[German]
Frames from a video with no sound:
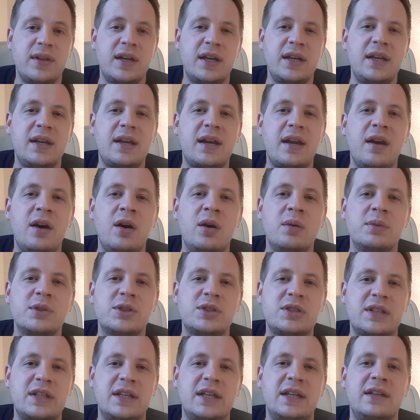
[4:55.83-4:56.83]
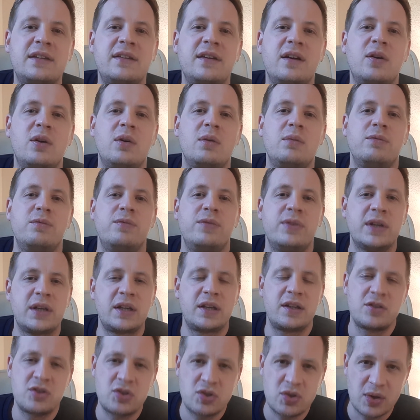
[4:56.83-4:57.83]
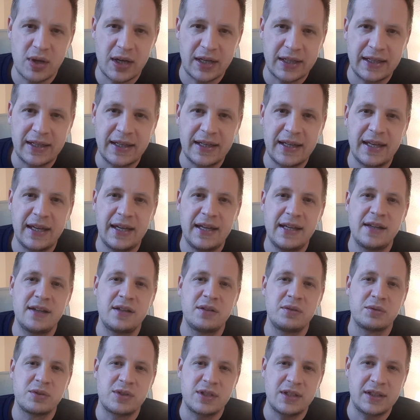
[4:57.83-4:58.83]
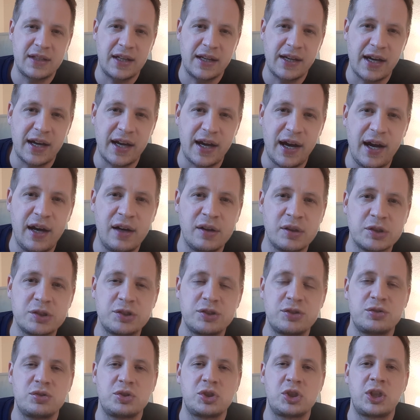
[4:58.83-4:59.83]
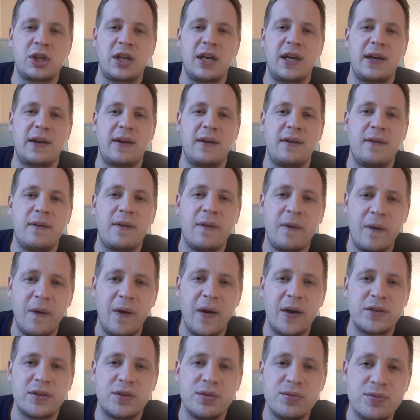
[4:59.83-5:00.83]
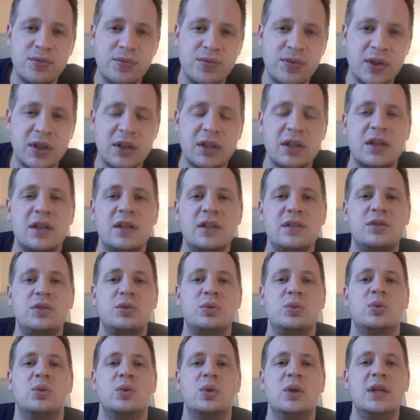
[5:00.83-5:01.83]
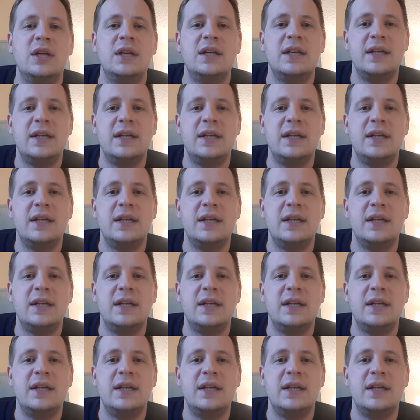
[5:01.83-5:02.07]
Nein, ich glaube, es geht darum, wirklich zu erkennen und sich danach auszustrecken. Gott, wirke du.